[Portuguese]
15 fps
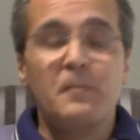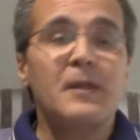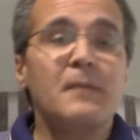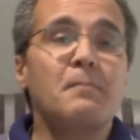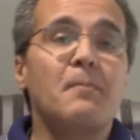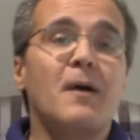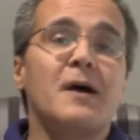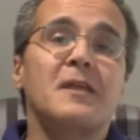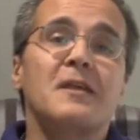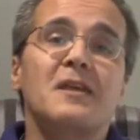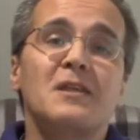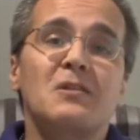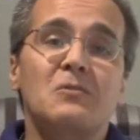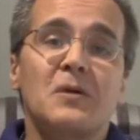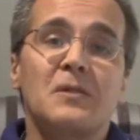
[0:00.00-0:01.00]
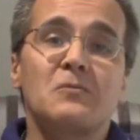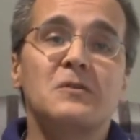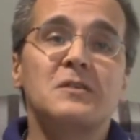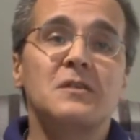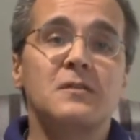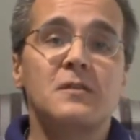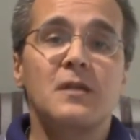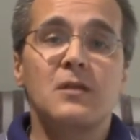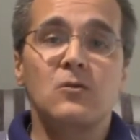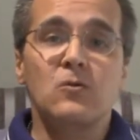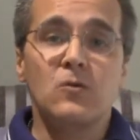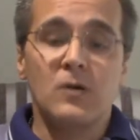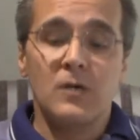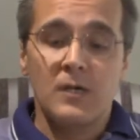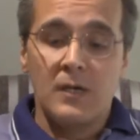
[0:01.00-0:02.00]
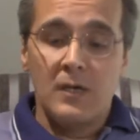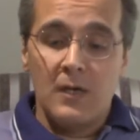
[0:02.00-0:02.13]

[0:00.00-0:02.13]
preparei na noite anterior